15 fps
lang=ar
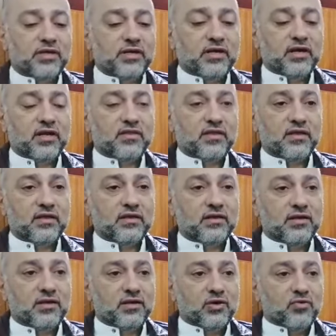بين
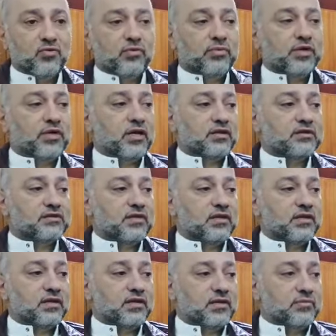الأذان وبين أن
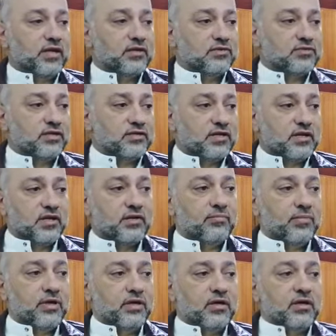صلى النبي عليه الصلاة والسلام